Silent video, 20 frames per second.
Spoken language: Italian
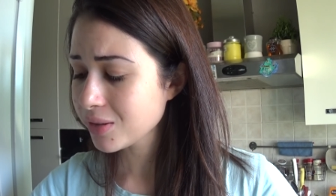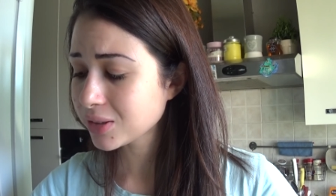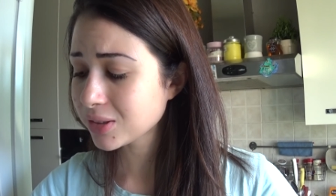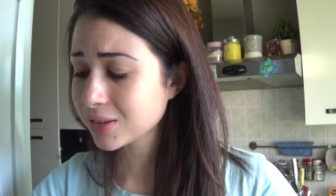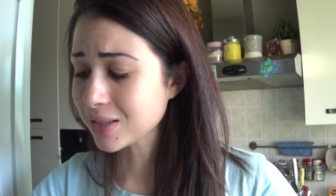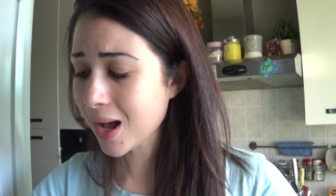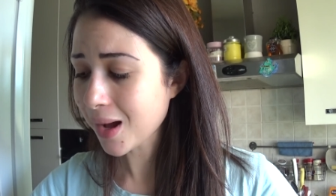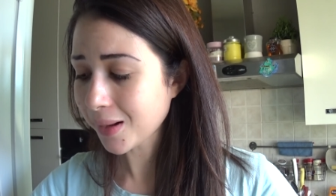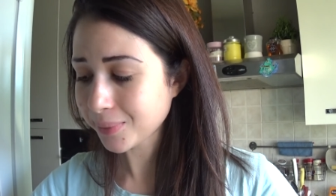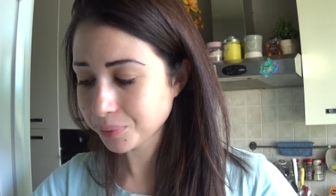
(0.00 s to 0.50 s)

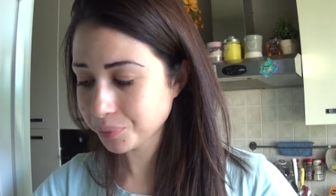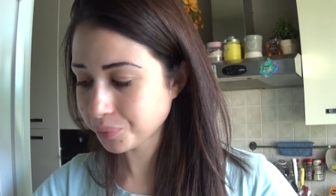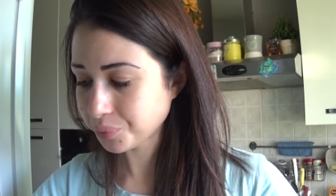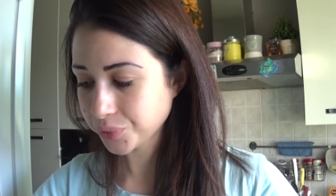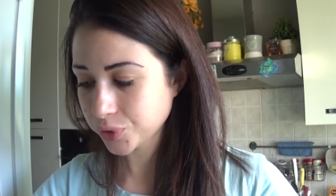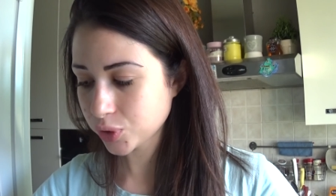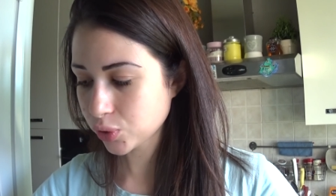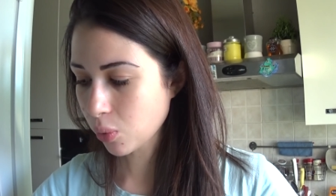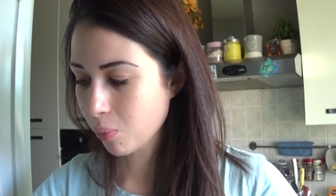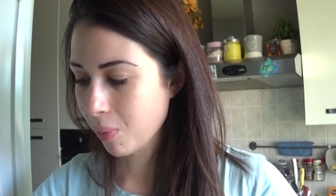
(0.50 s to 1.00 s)
sa
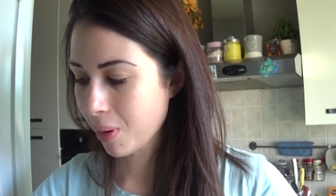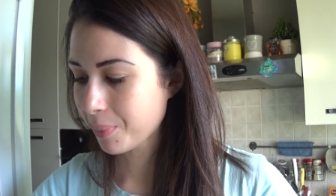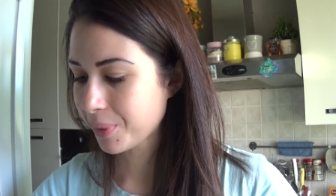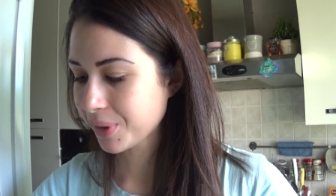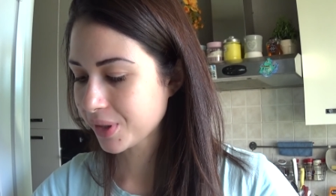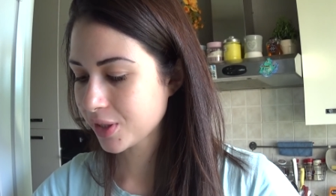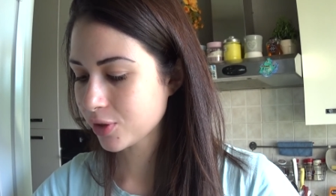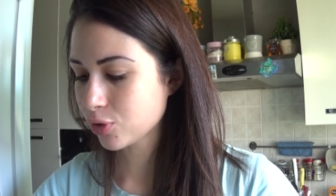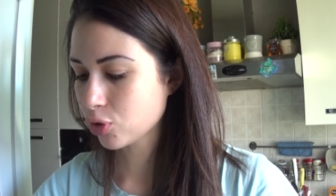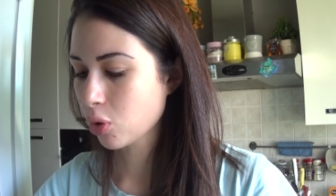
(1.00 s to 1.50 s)
insomma
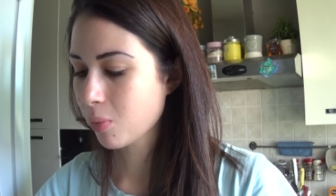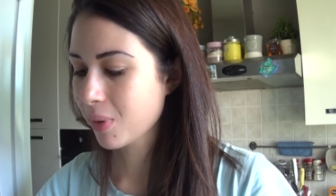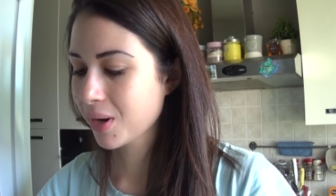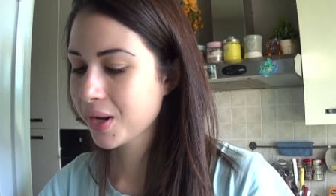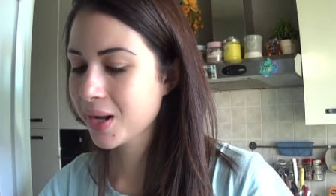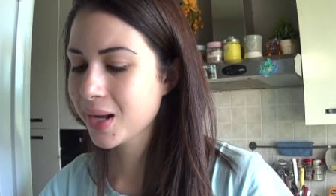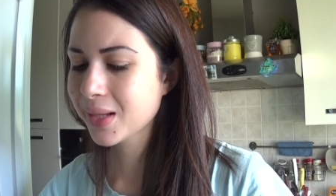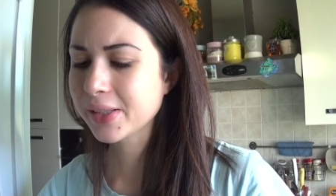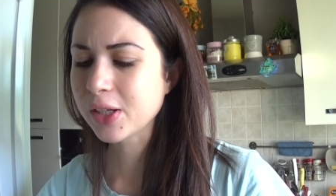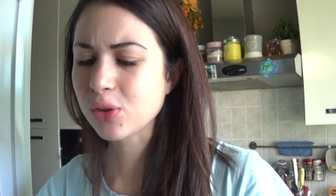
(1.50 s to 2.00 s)
perché sono
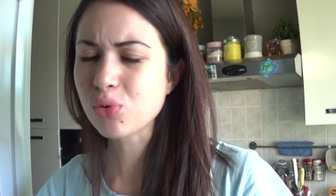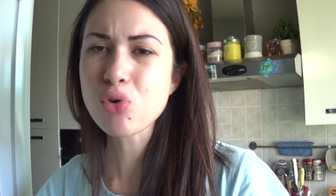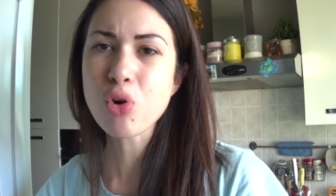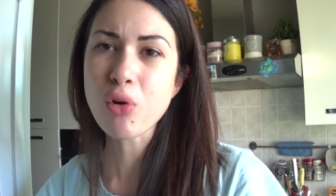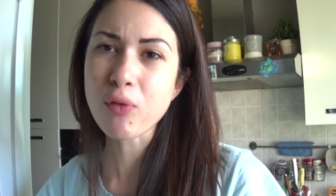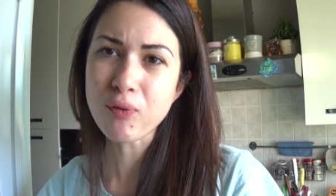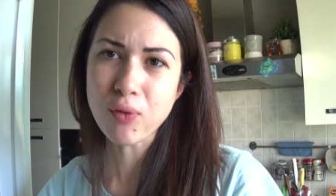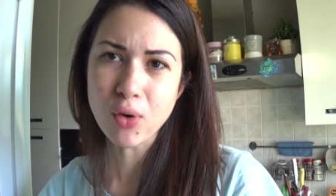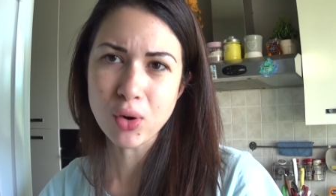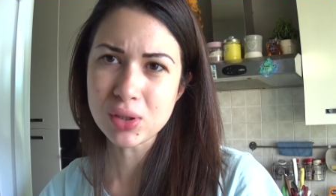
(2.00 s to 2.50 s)
mancata non
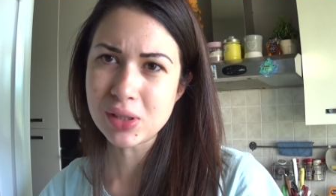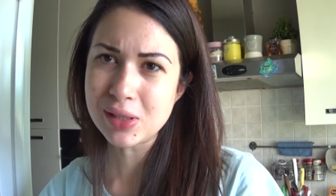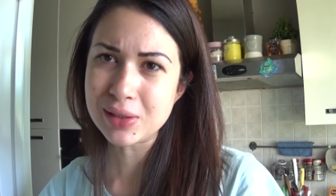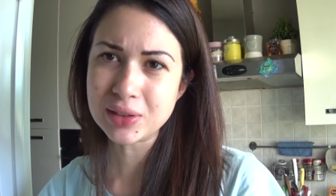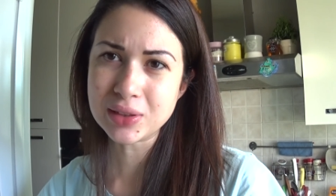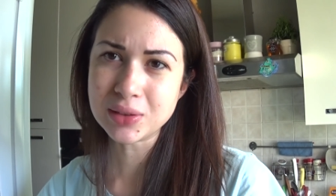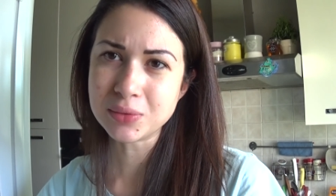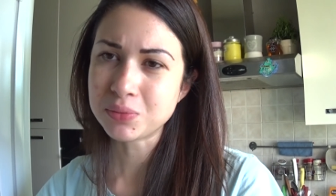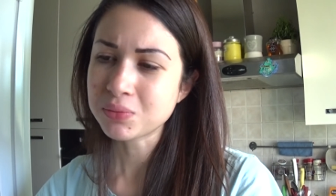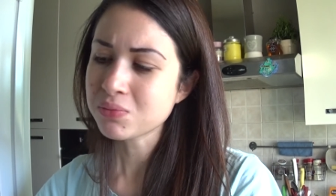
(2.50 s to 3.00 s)
ho voglia
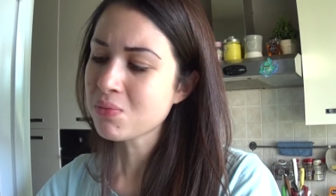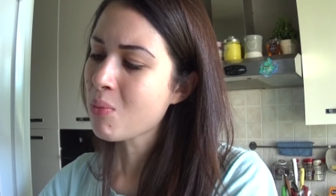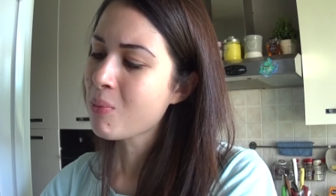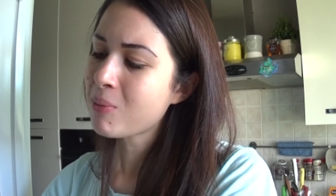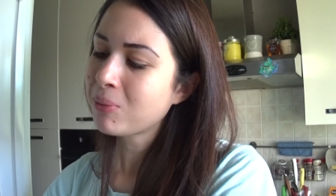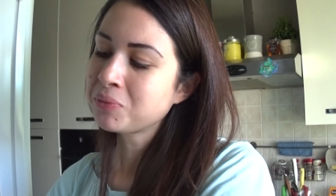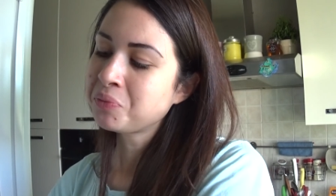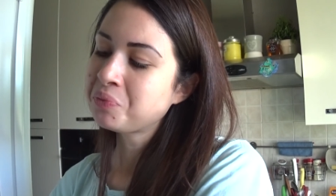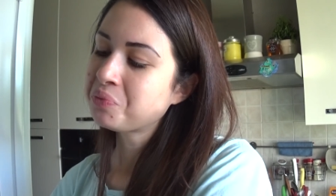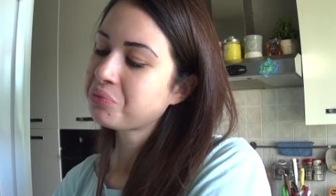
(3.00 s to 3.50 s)
di,
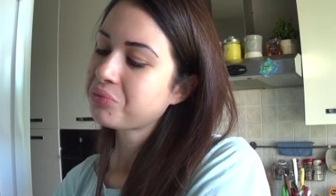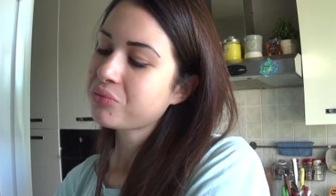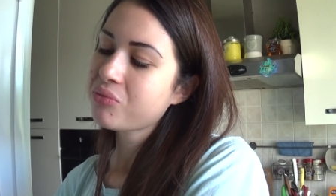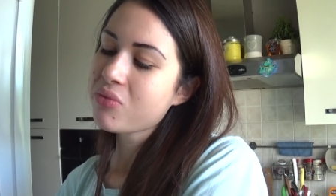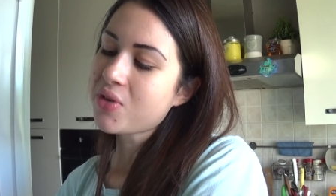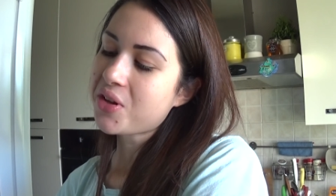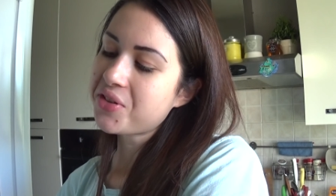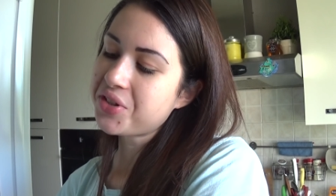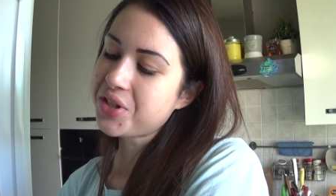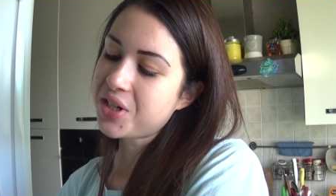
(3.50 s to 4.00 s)

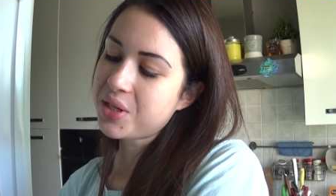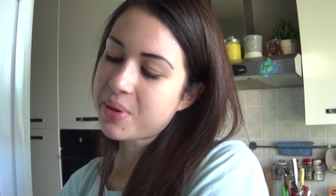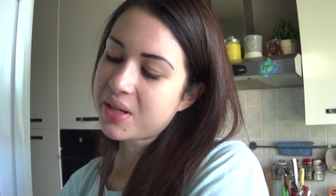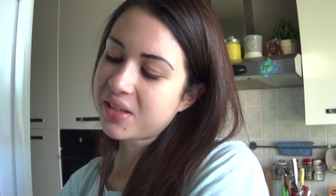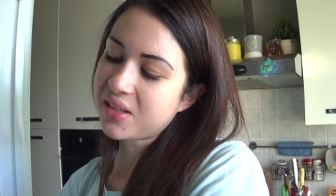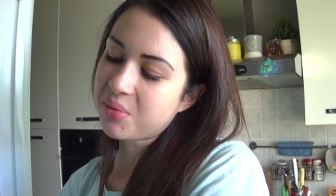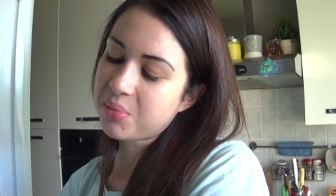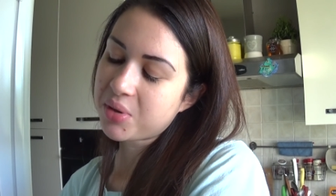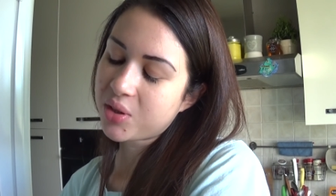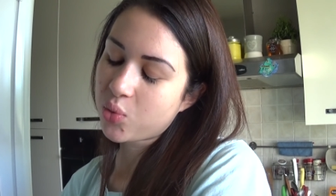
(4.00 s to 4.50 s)
di
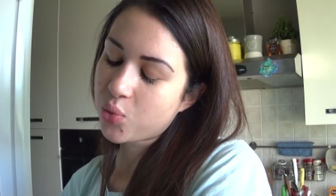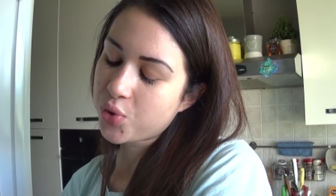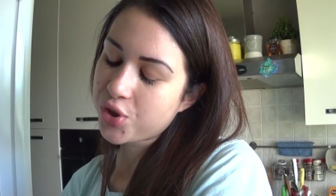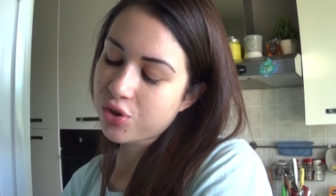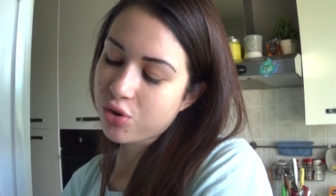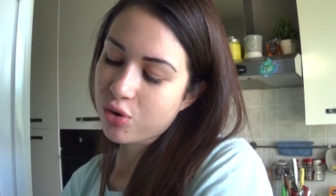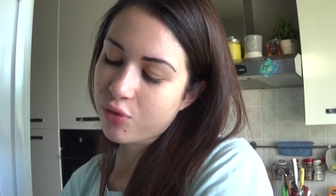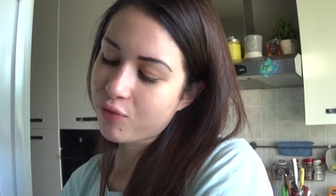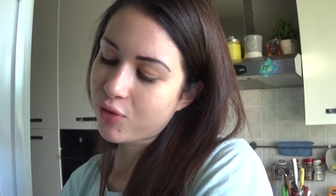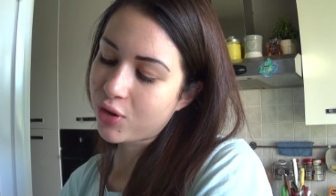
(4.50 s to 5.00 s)
ripetermi qui
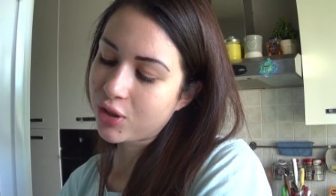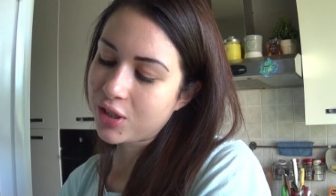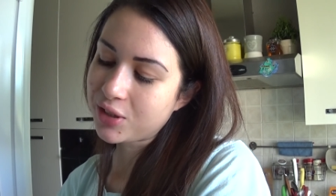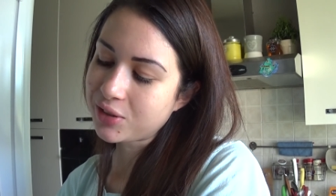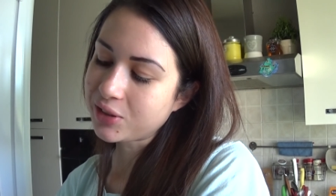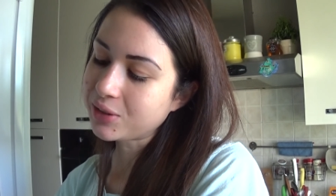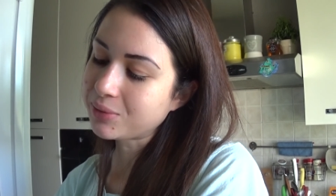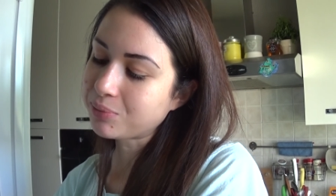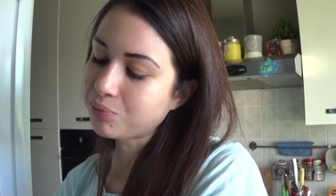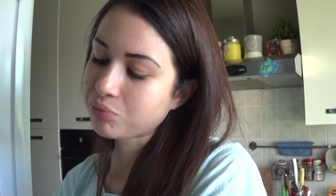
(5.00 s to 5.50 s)
non ho voglia
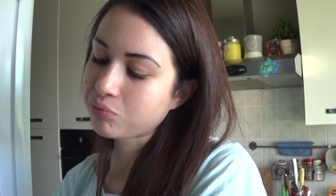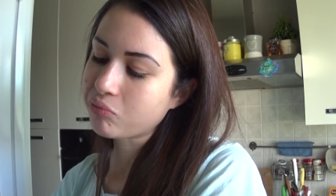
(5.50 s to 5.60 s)
di,